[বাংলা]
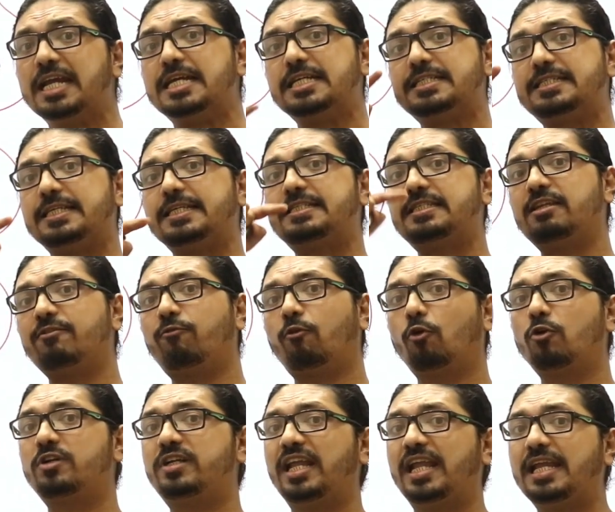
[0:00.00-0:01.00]
সিক্সটি ফোর
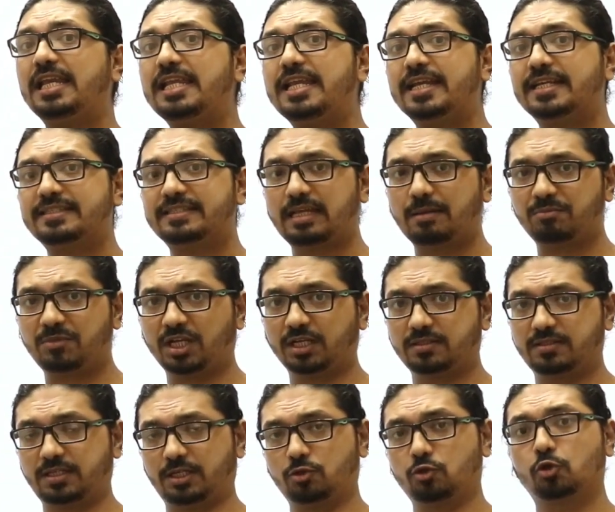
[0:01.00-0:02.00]
ডেইলি এক্সাম
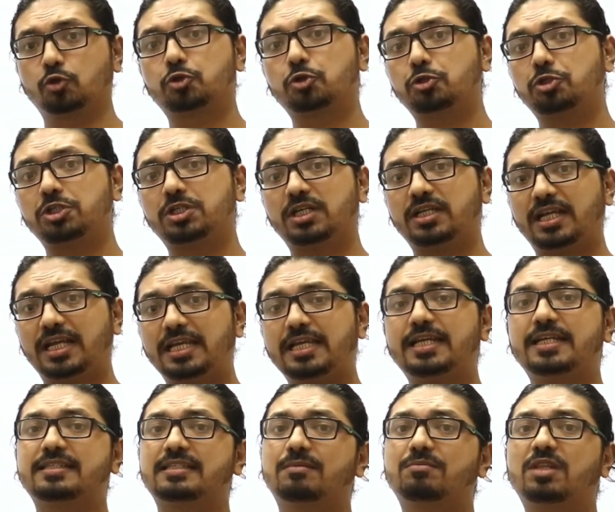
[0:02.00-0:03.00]
থাকছে চৌষট্টিটা ডেইলি
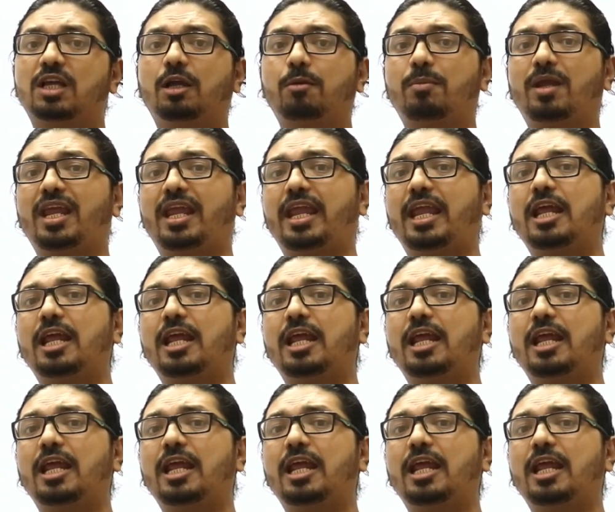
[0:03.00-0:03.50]
এক্সাম থাকবে